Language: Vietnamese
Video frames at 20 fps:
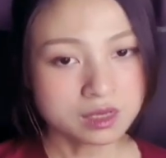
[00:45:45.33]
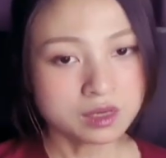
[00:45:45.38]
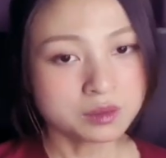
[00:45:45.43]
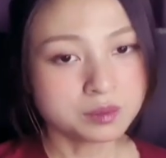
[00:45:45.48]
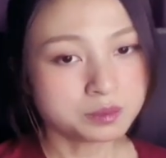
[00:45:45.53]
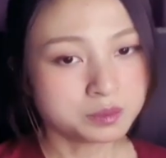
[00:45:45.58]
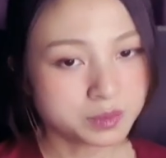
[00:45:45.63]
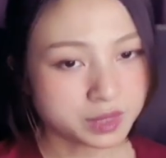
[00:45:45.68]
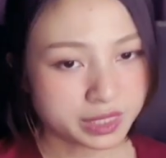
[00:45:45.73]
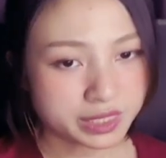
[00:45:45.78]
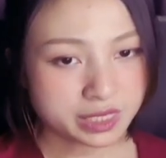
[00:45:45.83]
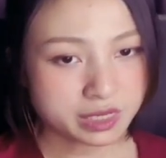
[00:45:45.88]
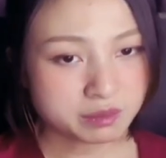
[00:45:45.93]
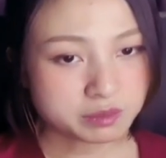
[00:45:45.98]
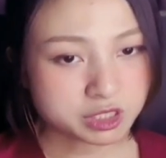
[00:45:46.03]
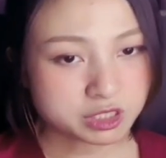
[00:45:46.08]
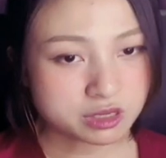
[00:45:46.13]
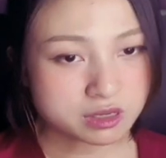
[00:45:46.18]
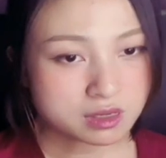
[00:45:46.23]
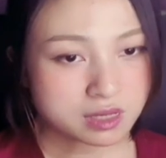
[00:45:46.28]
mười năm
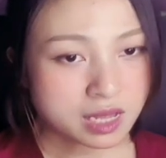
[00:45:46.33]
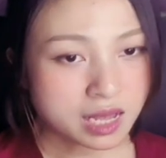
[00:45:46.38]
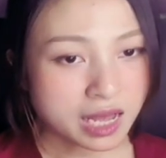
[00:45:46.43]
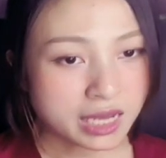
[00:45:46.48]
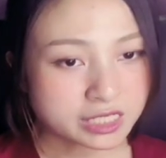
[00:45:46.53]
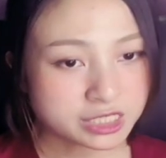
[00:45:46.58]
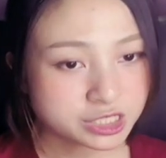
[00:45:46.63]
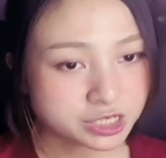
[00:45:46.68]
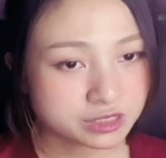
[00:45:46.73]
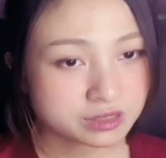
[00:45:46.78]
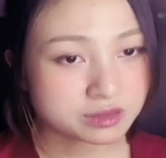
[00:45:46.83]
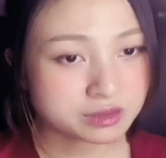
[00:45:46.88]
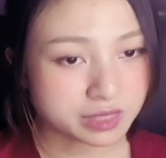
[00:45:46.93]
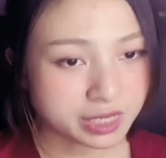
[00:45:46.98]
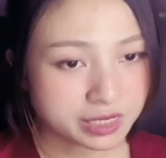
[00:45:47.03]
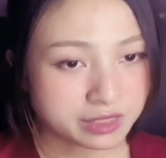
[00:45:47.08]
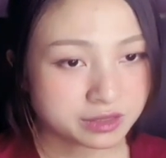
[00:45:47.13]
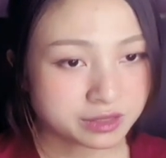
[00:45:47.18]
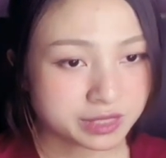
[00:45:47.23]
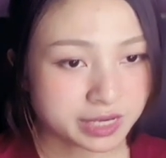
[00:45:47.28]
trước hắn chưa từng
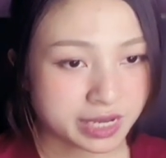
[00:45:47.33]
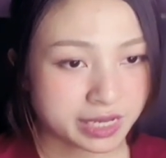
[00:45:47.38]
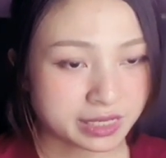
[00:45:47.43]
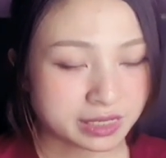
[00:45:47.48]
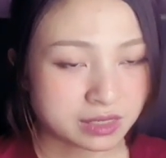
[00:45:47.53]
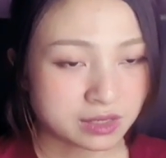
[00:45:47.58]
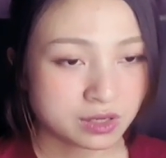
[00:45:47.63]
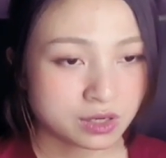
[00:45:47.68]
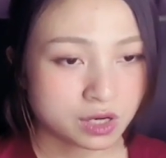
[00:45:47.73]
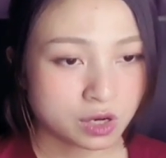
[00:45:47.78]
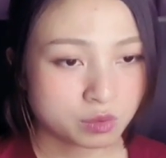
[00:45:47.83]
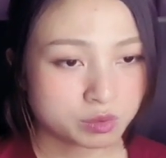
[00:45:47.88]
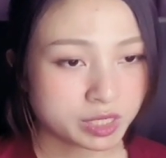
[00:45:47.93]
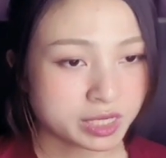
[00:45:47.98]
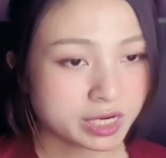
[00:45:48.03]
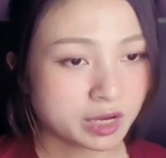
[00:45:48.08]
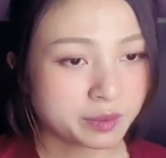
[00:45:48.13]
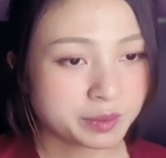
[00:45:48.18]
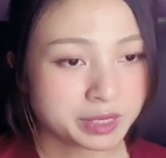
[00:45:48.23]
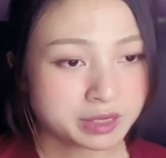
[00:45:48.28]
đến nơi này không thể
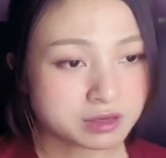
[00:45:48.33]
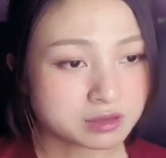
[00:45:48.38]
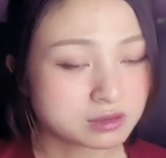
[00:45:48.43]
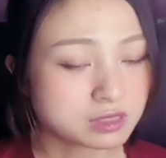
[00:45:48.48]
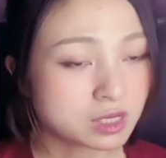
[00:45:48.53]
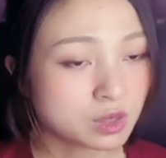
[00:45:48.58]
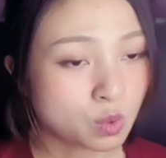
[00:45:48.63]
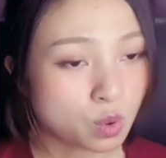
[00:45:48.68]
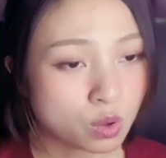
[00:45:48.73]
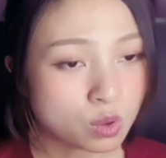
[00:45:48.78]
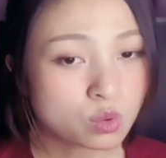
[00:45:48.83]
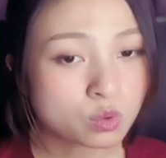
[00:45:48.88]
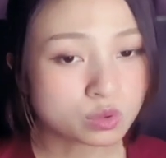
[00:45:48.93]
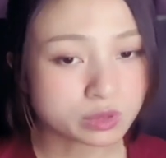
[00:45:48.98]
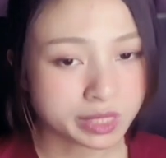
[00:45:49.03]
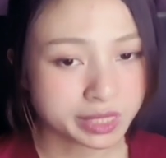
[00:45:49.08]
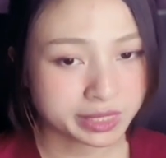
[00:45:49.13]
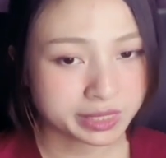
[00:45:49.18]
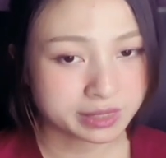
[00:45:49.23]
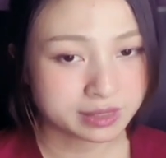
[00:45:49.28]
nào biết được tình huống cụ
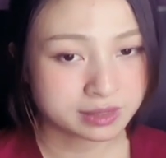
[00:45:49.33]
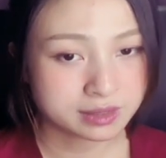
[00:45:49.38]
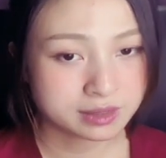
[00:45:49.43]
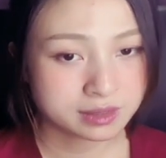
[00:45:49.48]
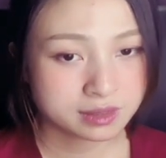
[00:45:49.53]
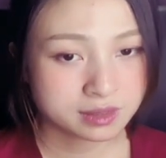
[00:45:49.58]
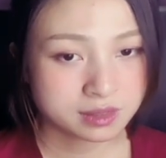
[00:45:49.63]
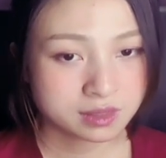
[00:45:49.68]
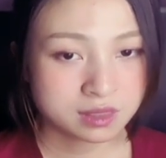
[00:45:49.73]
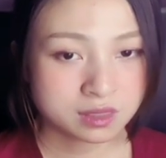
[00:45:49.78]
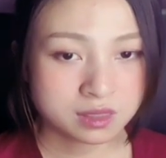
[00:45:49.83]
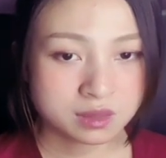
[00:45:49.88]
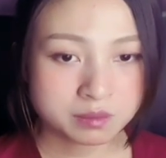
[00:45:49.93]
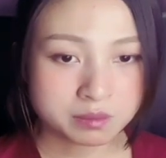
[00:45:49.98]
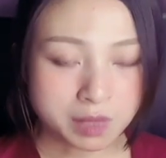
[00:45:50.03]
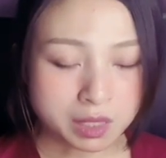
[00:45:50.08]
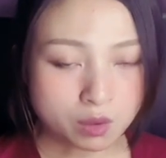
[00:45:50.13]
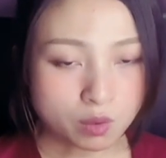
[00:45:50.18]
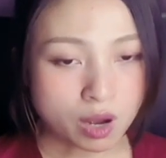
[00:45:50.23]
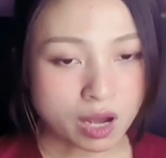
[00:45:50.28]
thể
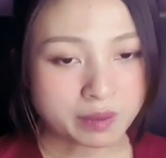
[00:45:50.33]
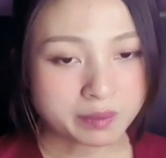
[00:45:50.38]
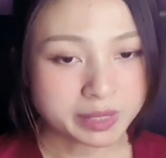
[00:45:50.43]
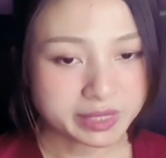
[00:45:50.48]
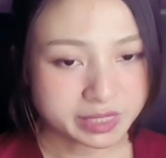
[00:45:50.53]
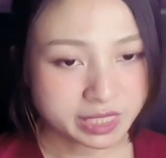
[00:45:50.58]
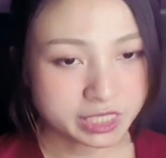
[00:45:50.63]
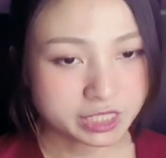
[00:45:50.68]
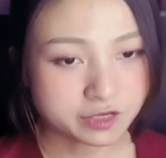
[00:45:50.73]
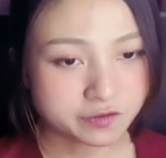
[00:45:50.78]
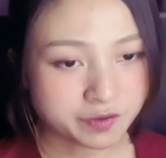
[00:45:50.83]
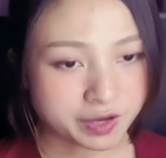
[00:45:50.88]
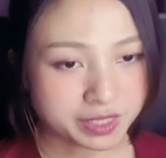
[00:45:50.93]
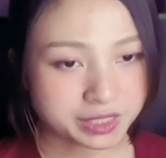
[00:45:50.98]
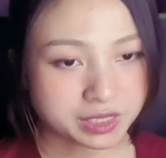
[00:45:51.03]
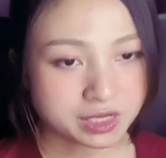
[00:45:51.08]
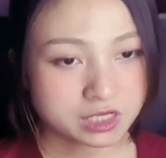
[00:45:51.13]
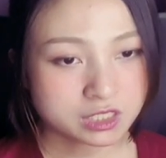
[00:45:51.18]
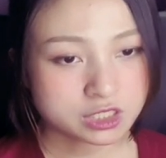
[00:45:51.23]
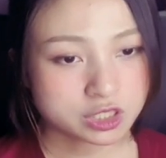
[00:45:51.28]
bất quá biến thành như
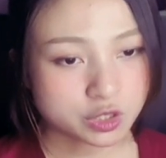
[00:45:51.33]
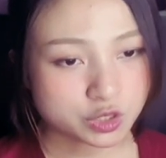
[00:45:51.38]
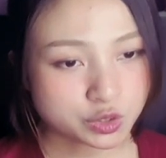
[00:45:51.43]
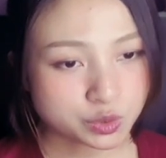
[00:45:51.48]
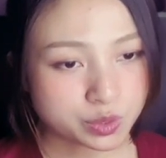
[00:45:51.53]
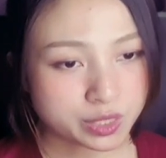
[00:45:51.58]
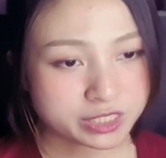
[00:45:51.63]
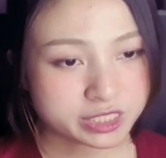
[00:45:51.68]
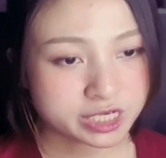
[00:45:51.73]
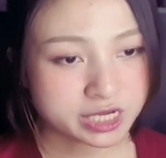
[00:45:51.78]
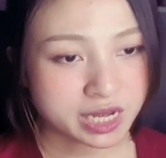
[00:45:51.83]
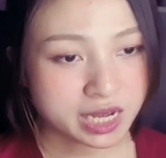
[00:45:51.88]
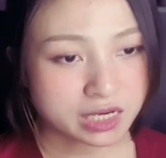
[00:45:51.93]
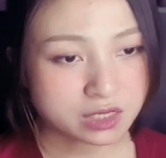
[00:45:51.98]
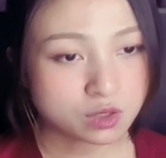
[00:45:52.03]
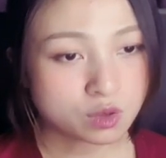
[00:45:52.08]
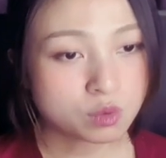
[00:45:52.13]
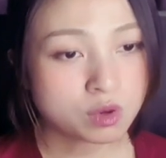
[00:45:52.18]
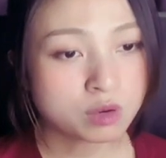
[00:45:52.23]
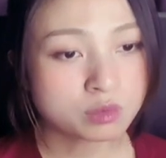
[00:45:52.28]
vậy cho dù là chính
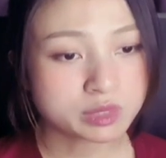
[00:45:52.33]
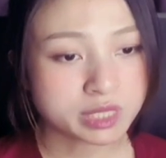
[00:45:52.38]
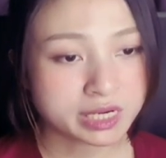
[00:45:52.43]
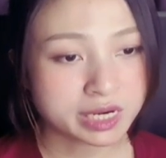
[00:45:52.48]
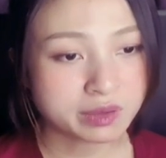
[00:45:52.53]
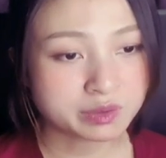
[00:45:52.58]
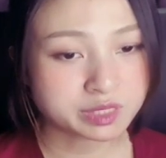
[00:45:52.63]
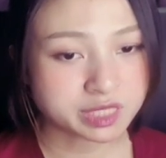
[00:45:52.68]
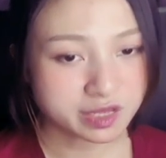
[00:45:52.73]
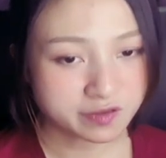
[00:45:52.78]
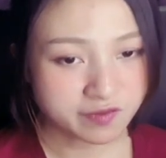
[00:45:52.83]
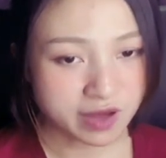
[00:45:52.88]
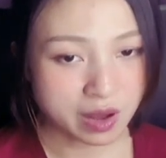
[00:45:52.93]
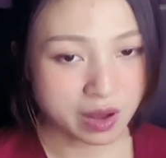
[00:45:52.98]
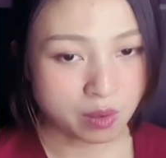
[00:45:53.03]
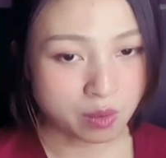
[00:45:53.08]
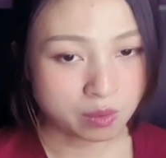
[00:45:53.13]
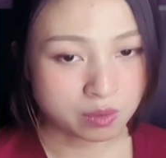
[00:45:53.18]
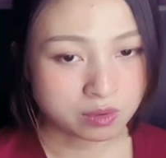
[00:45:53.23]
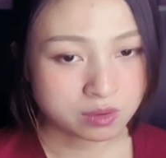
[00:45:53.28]
hắn cũng không thể nào dễ
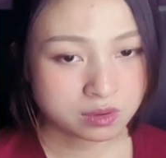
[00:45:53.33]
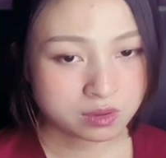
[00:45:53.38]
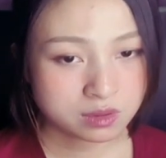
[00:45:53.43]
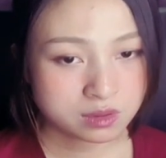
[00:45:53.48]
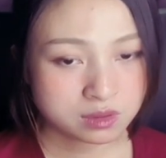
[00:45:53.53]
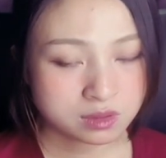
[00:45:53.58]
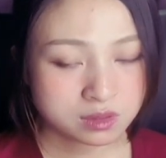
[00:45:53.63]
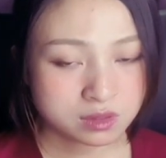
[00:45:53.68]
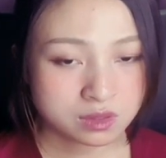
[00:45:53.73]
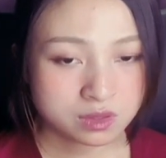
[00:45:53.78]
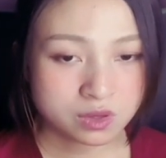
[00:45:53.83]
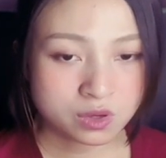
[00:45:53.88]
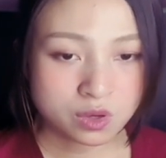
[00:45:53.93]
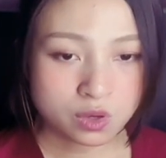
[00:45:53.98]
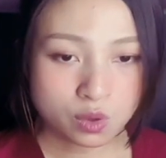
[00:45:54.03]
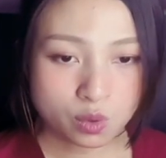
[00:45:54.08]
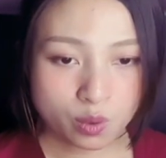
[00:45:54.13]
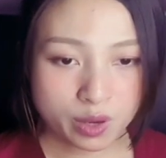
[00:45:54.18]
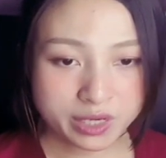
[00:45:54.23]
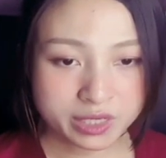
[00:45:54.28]
vào
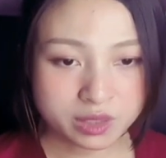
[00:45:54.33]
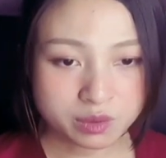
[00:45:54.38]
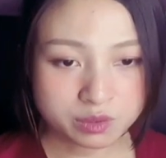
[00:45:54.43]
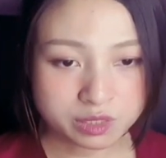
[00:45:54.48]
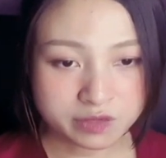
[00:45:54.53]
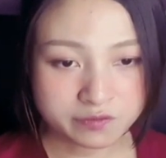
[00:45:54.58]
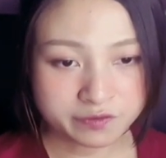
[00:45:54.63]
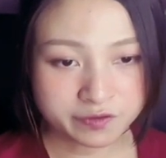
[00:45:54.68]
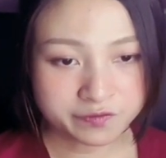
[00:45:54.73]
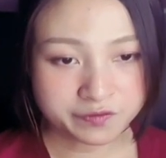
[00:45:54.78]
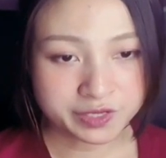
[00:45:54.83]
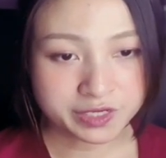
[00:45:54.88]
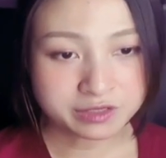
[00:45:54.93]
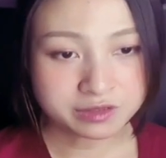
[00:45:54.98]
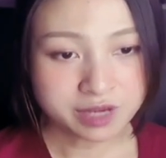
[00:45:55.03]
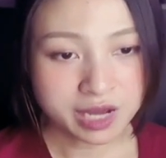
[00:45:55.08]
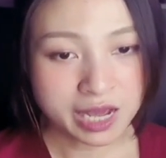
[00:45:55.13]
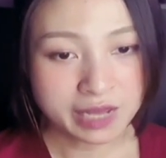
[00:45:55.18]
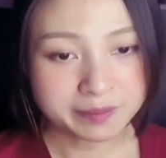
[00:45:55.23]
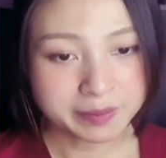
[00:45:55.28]
quay đầu nhìn về phía nữ
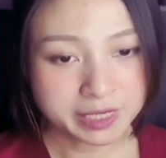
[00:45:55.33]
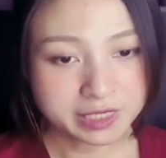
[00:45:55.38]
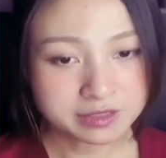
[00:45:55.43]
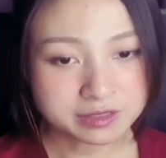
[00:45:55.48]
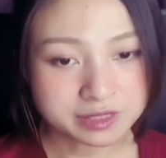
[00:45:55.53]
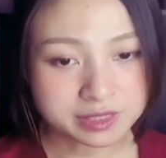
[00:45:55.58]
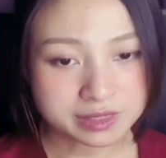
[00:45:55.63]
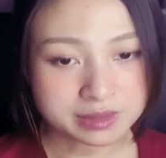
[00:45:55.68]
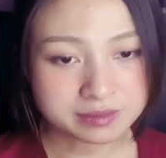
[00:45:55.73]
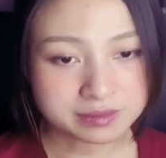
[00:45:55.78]
hải bên người